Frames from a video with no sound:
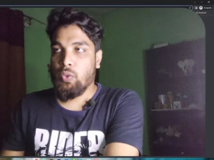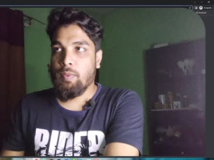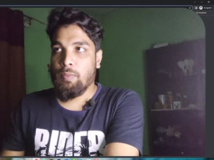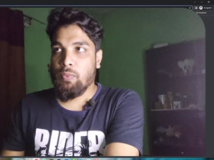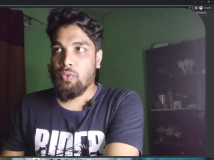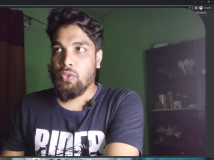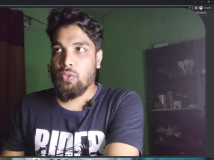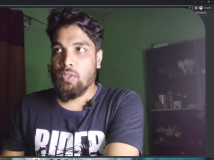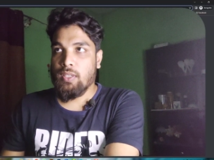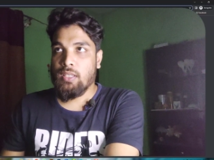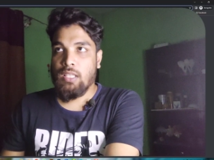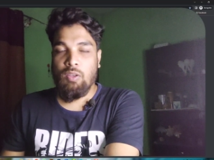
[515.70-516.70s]
গ্রুপে পোস্ট
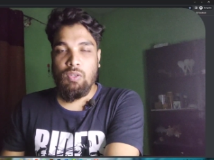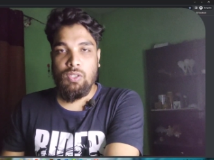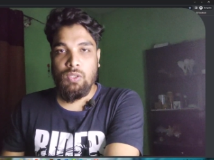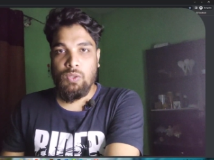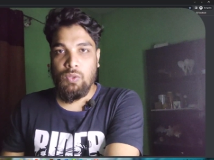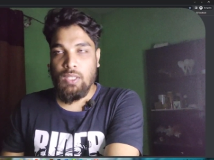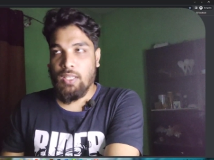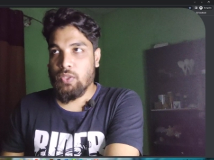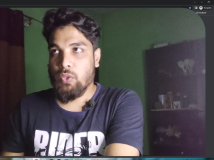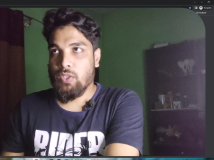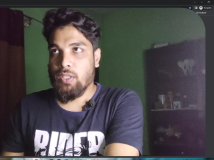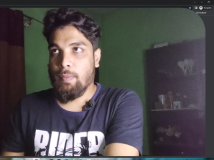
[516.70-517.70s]
করেন তাহলেও কিন্তু কাজ
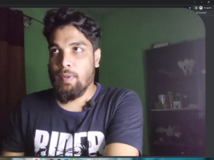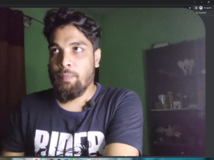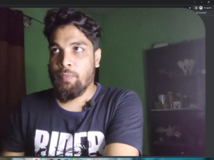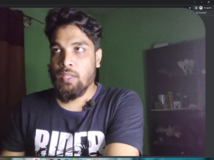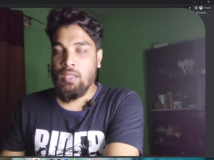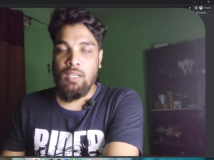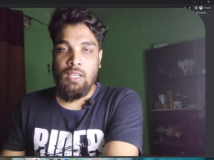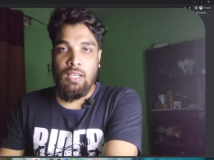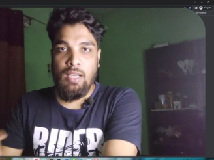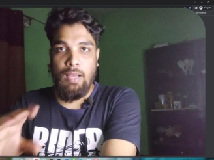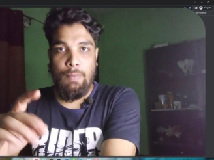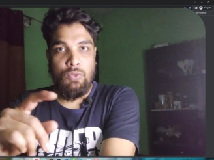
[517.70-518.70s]
হয়ে যাবে
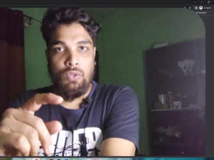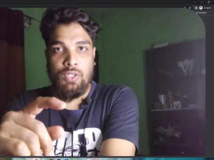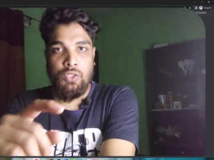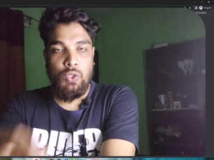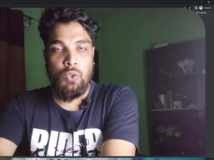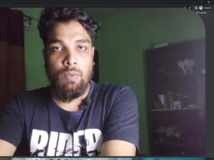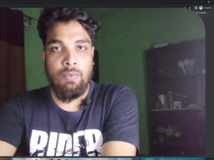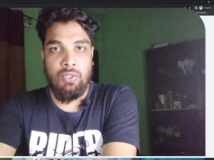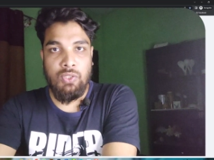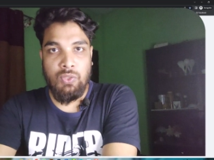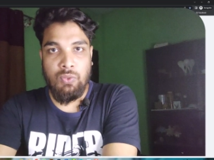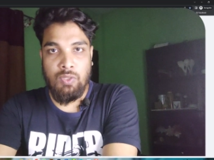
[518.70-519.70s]
আমার সঙ্গে যদি
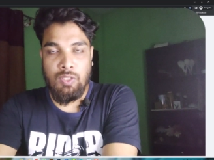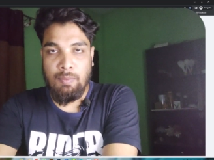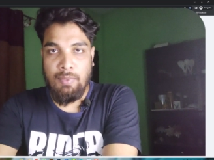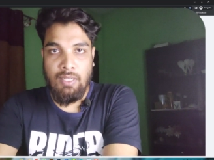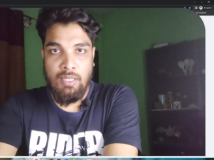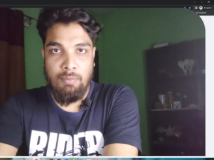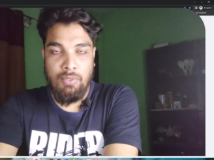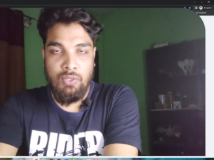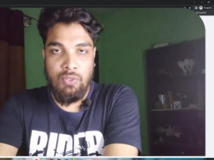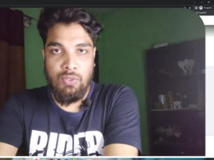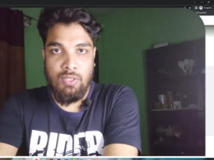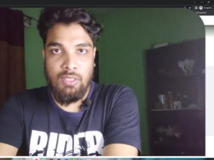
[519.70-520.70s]
কমিউনিকেশন করতে পারেন এই
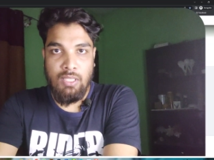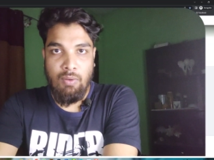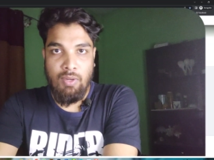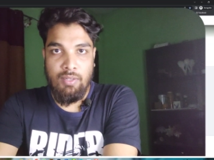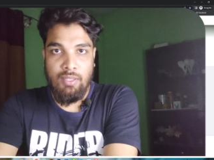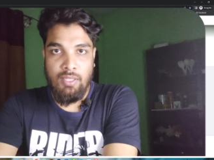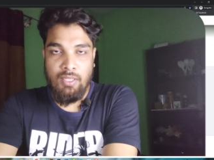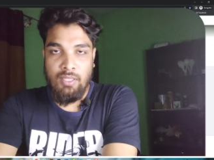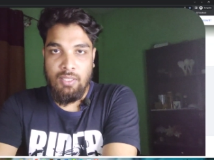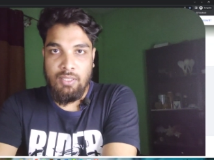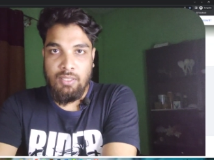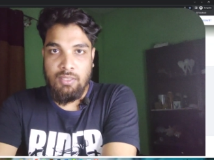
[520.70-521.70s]
ভিডিওটি দেওয়ার
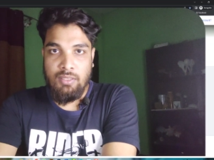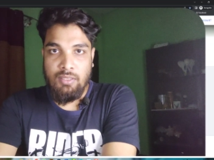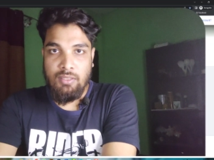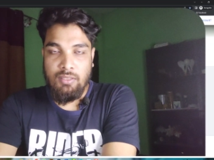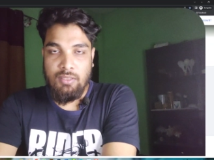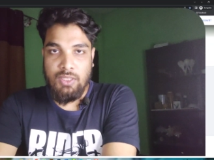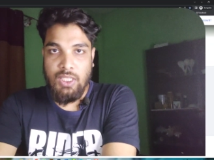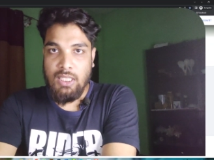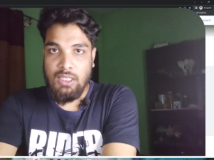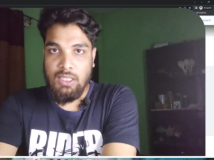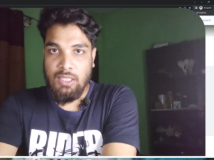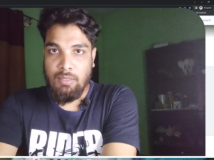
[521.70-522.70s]

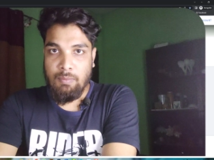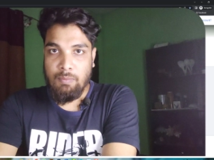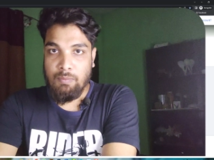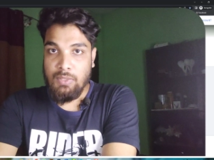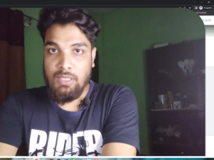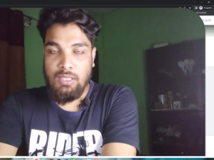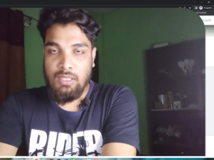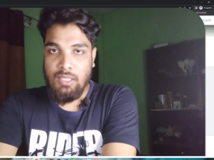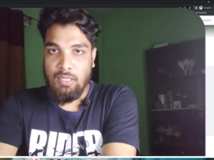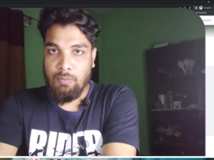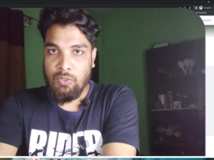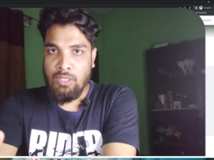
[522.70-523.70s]
সাত দিনের তিন
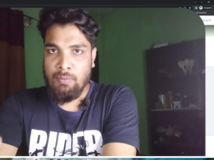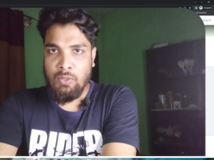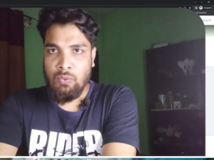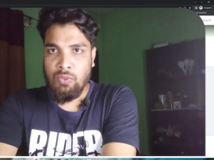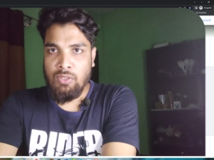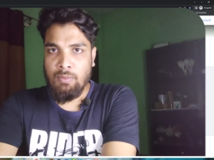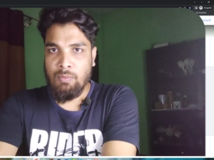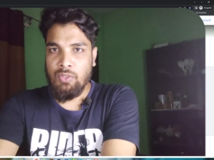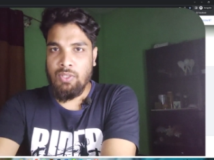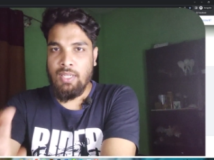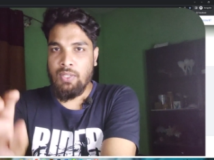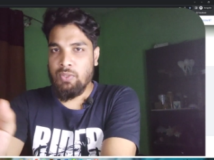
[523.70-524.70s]
দিনের মধ্যে বা দু দিনের
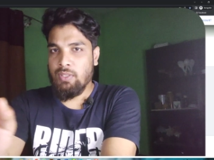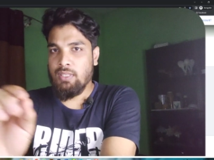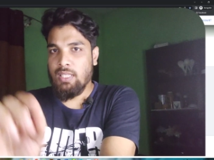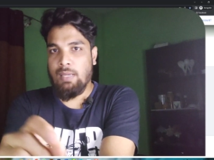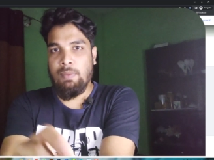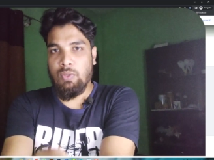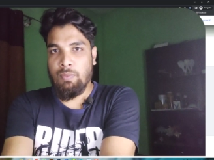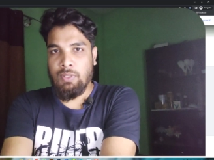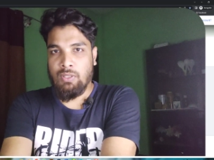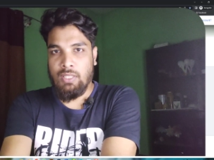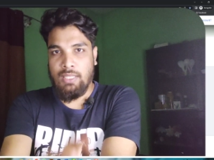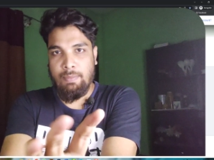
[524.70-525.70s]
মধ্যে আর যদি সার্ভার
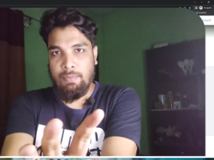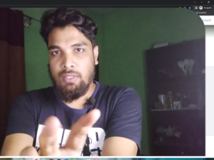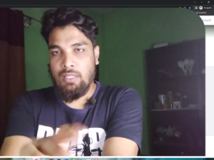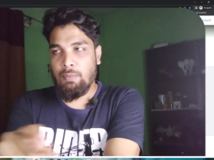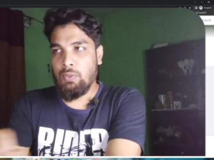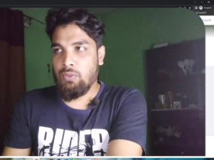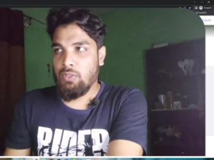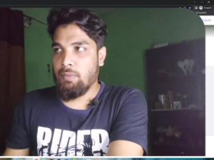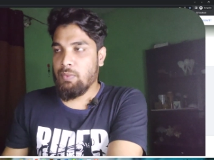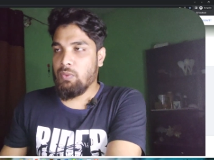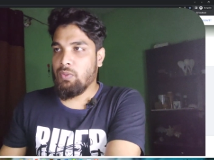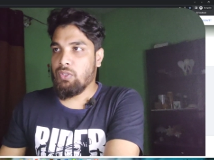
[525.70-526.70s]
ওপেন থাকে আপনাদের আবেদনগুলো
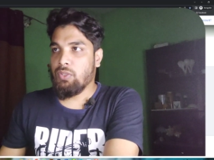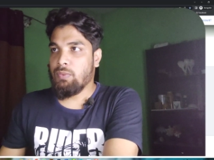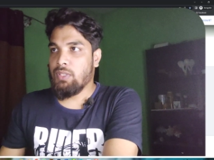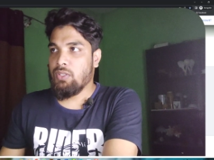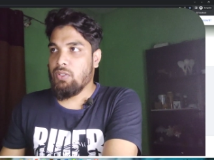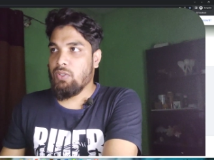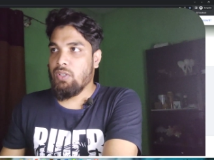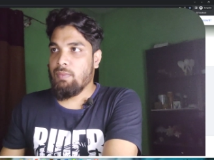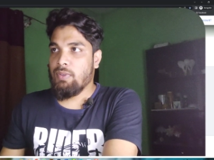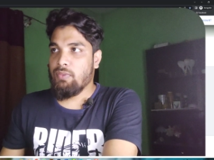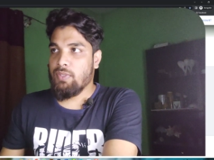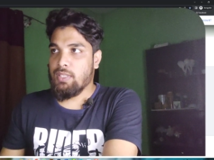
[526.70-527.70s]
আমি করে দেবো এটি হলো
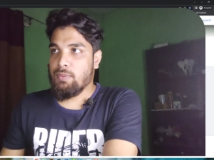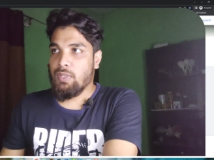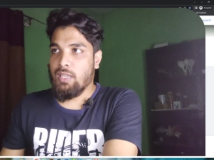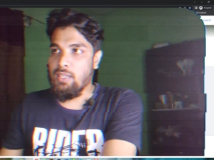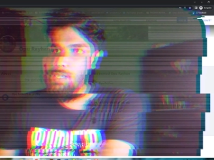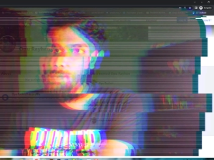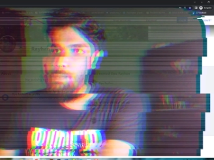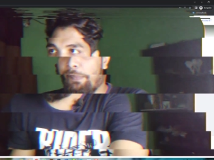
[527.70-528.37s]
আমার ফেসবুক আইডি